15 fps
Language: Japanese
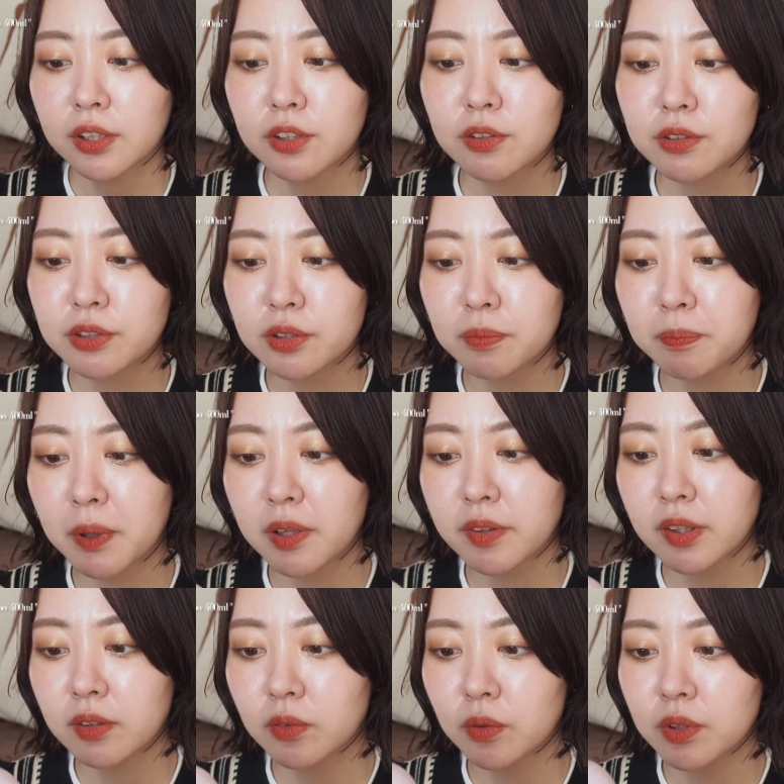きゅうじゅっ
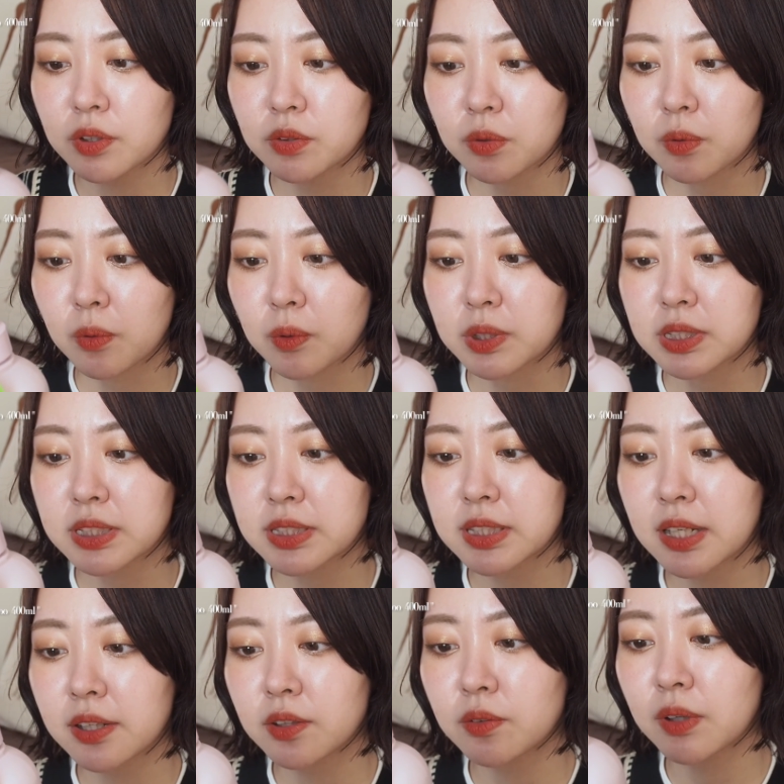パーセント 以上自
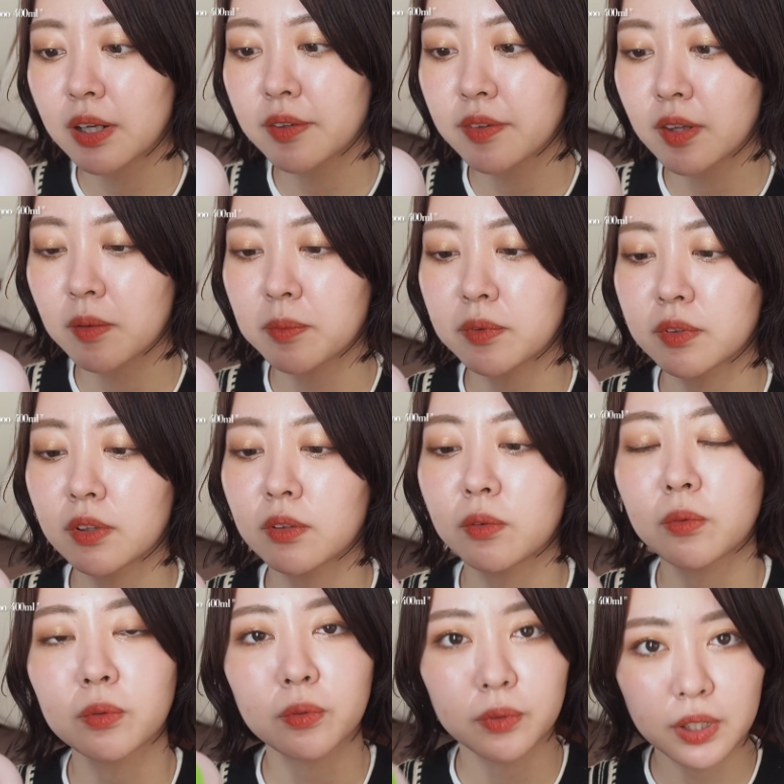然由来成分という
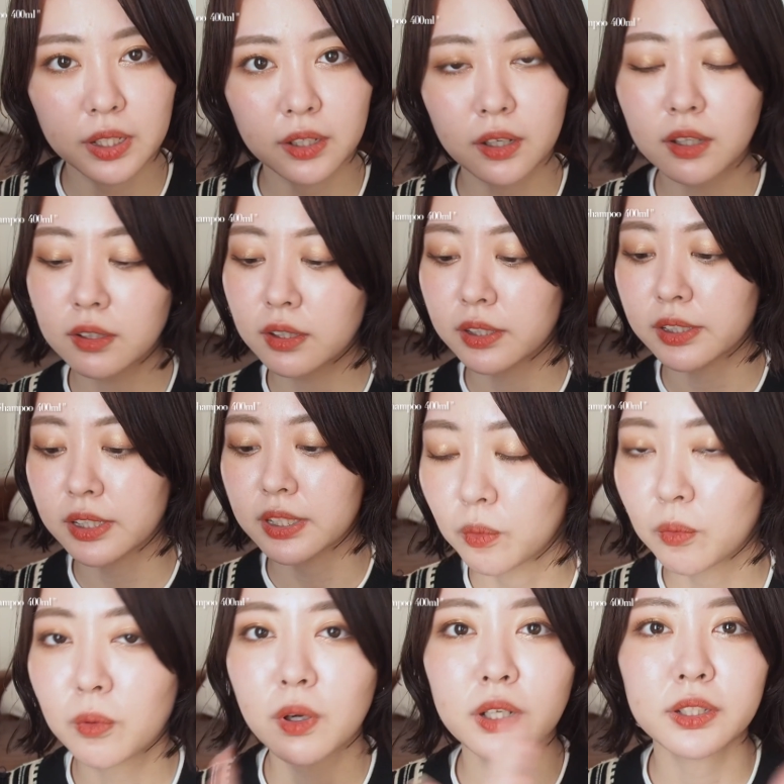ことで、かなりね
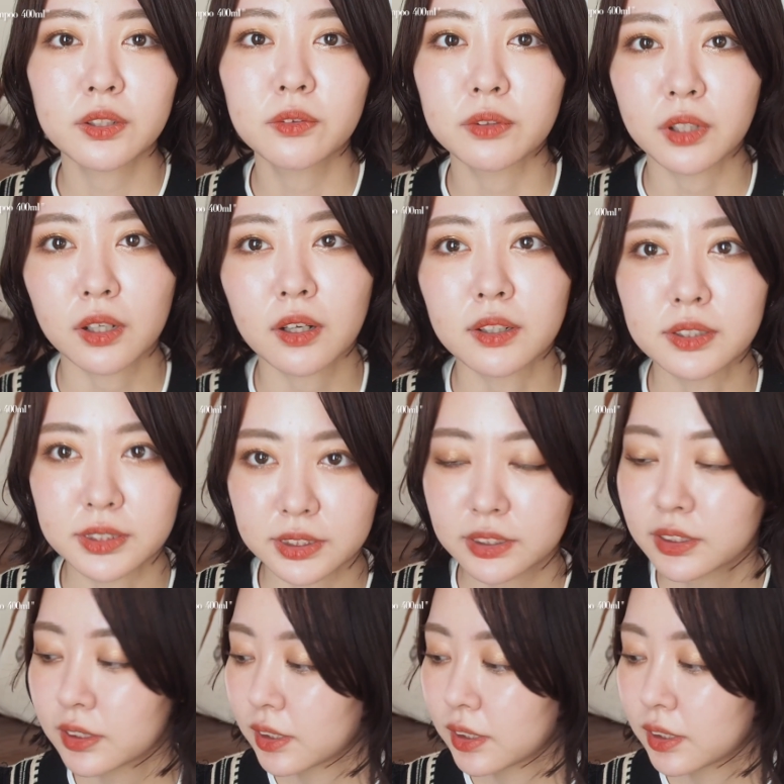オーガニックな感じ、